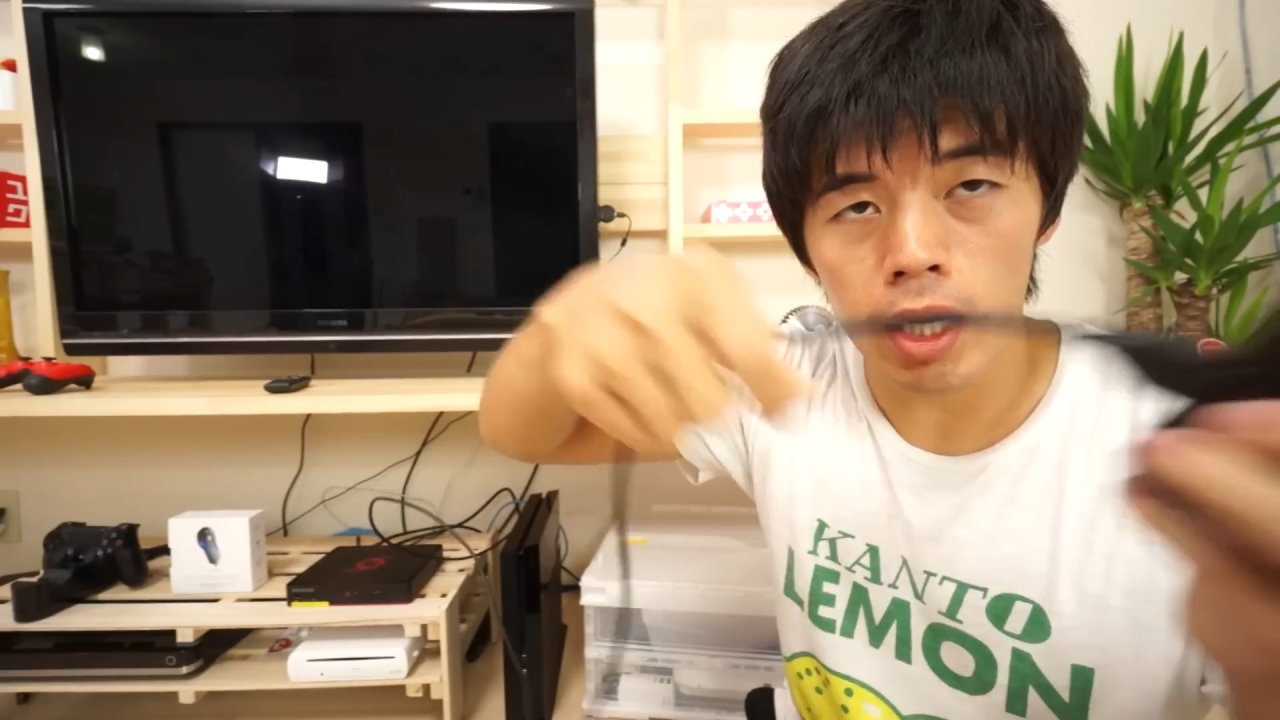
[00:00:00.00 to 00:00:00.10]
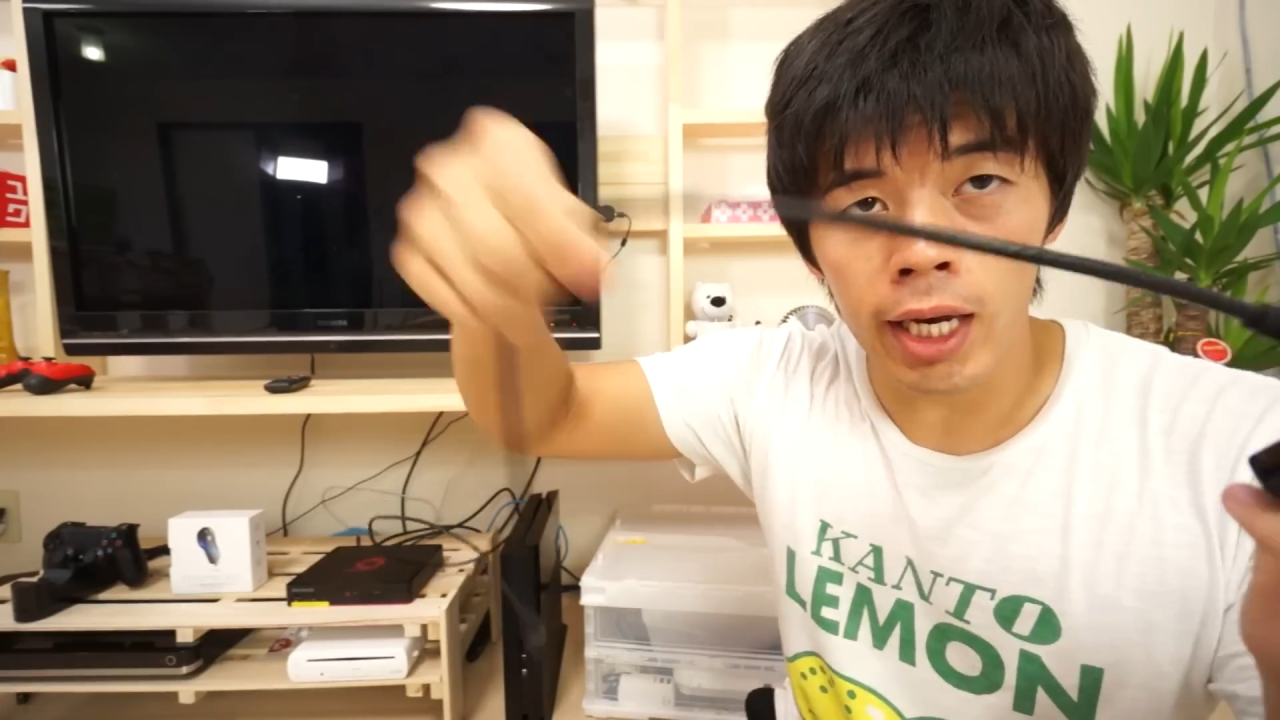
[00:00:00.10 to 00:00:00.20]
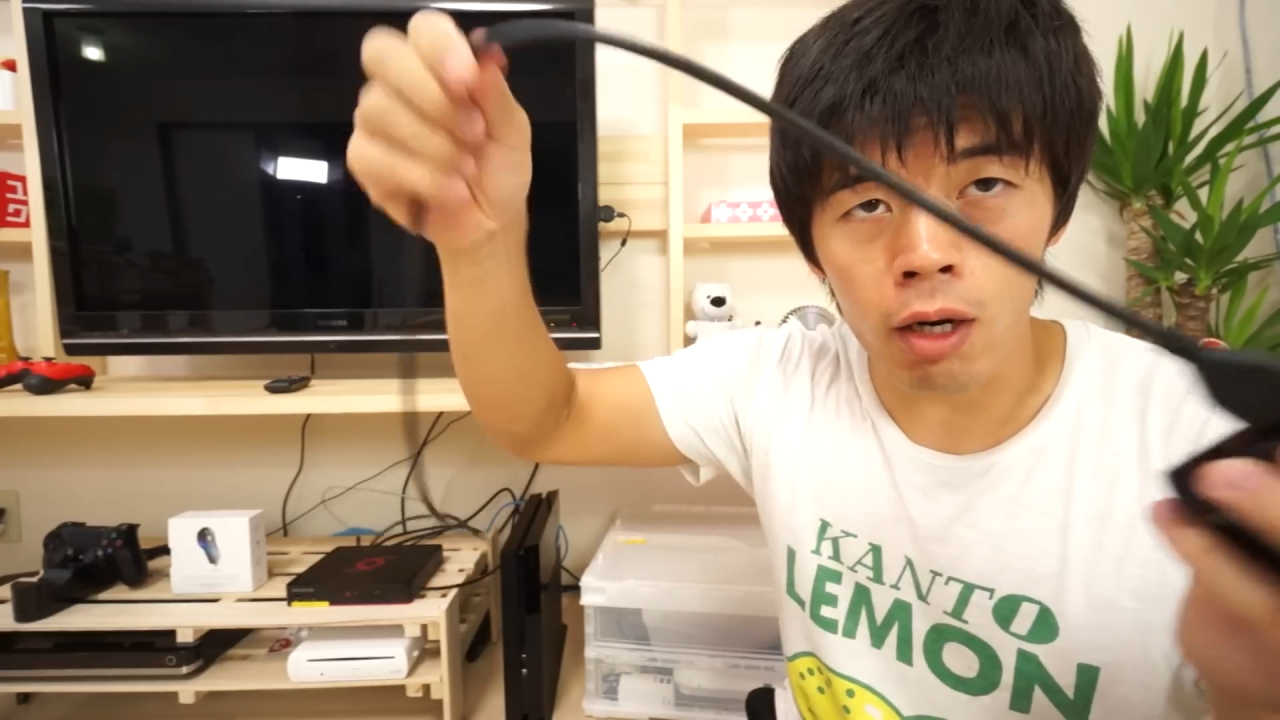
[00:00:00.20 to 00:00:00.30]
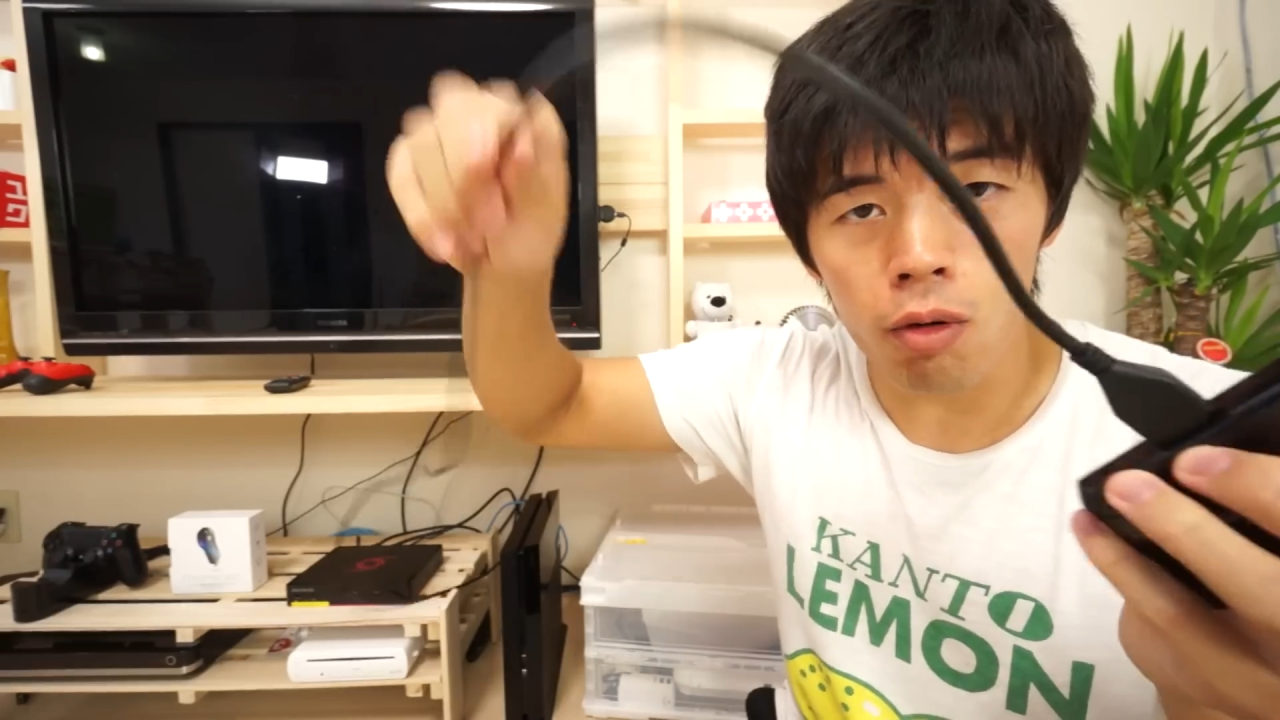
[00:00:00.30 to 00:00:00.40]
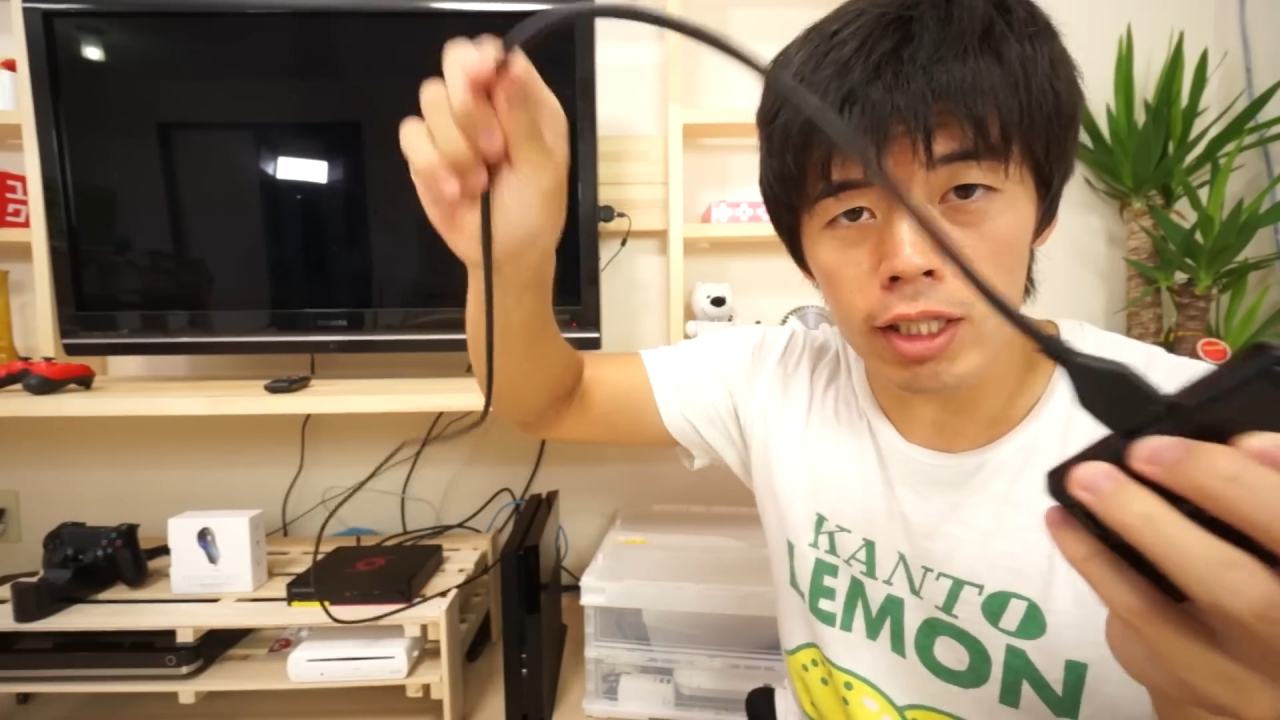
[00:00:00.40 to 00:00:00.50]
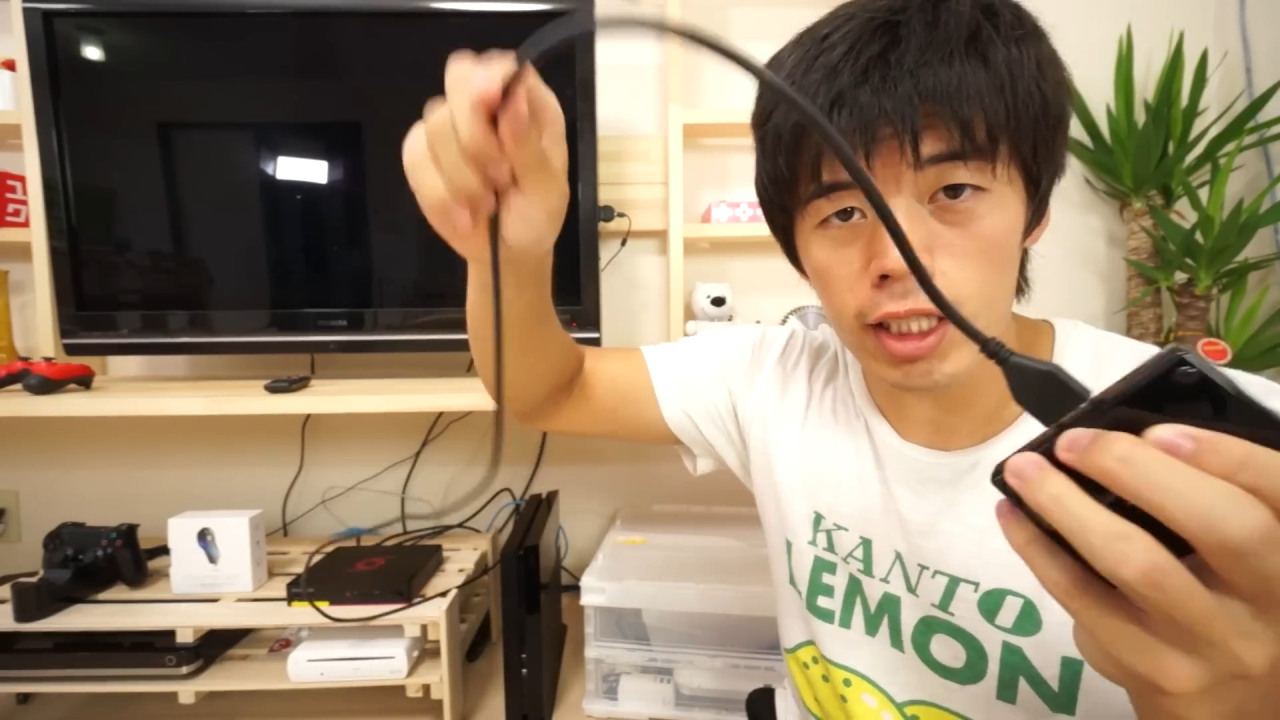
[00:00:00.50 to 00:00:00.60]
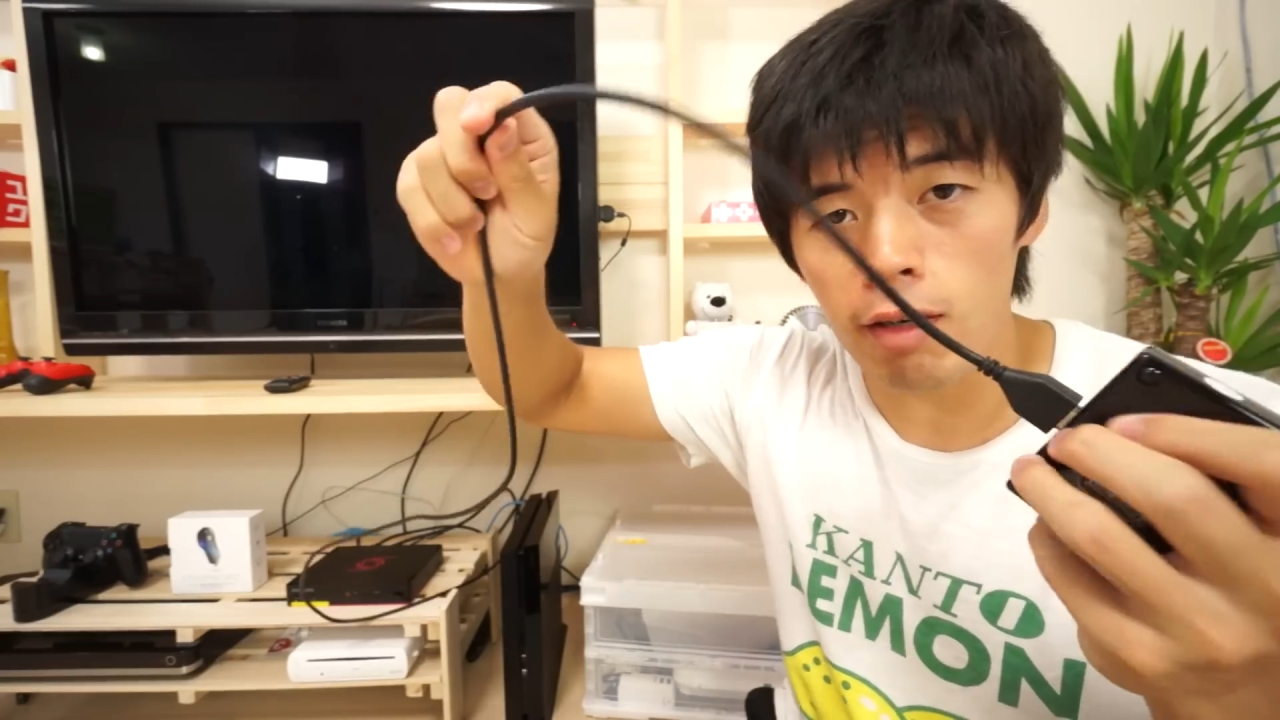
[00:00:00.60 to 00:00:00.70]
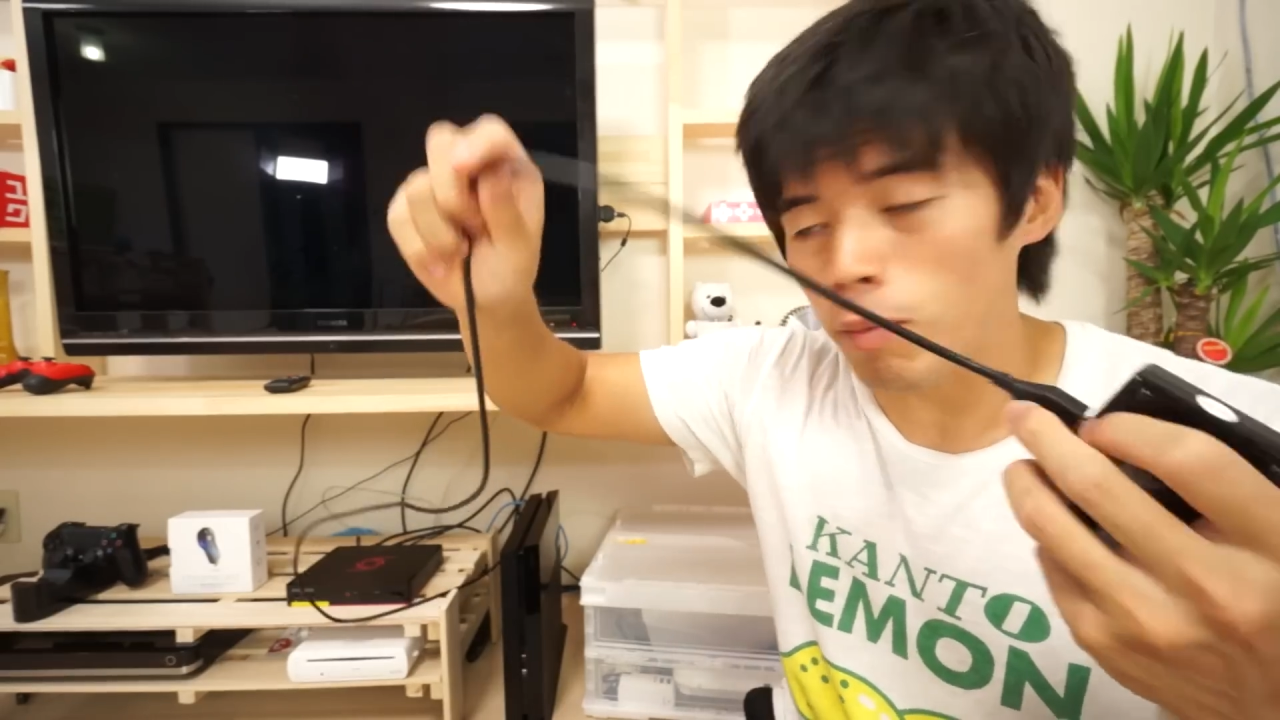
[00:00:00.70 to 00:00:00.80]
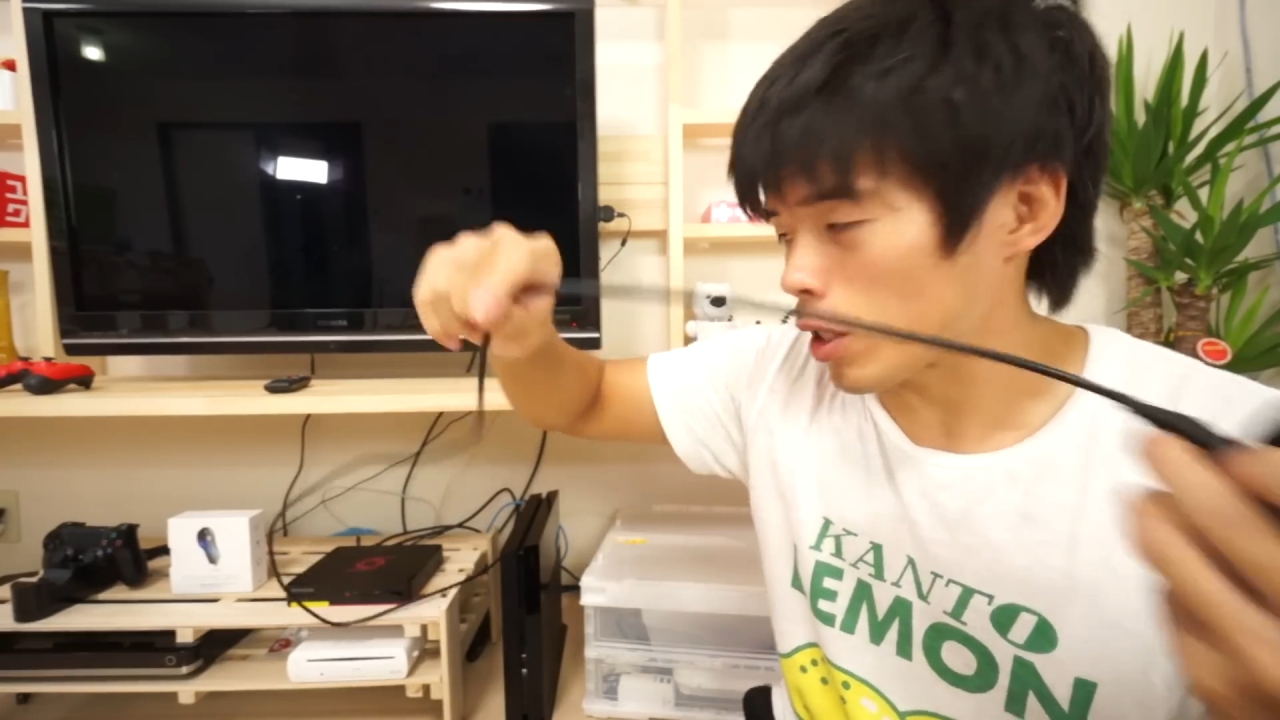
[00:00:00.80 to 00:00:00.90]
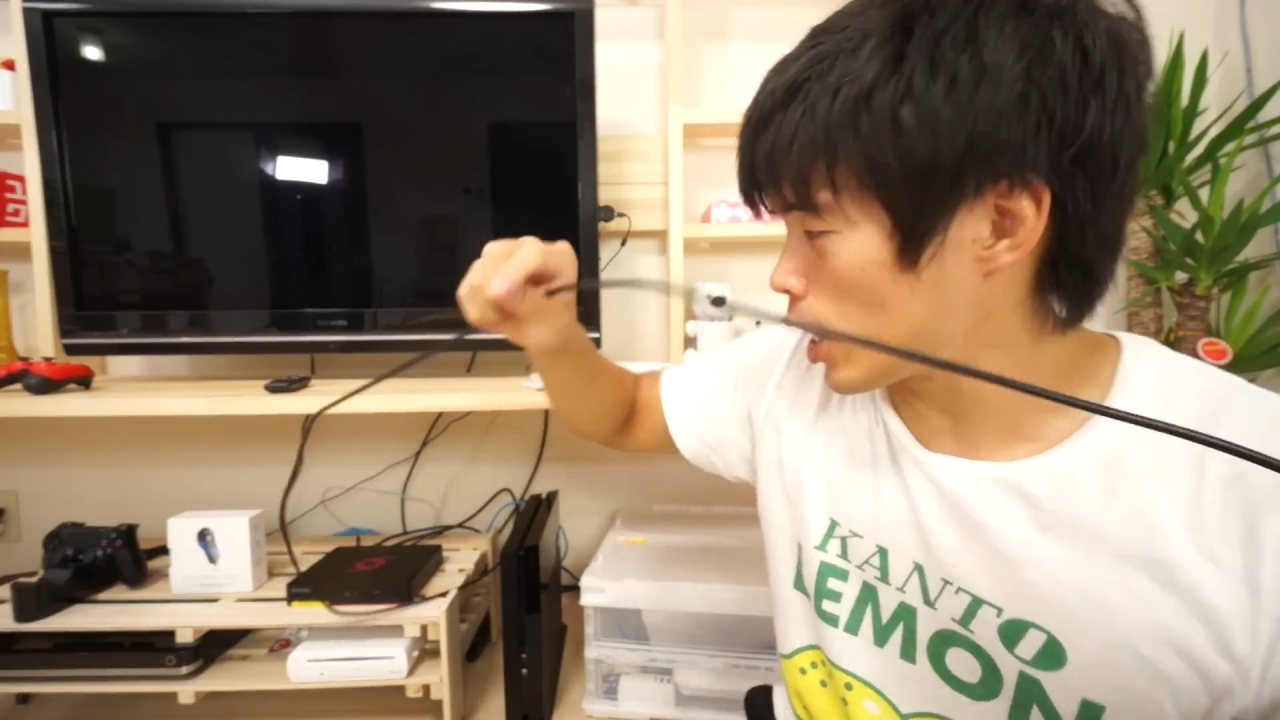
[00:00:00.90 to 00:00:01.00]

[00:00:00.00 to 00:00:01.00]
えー、これ自体は今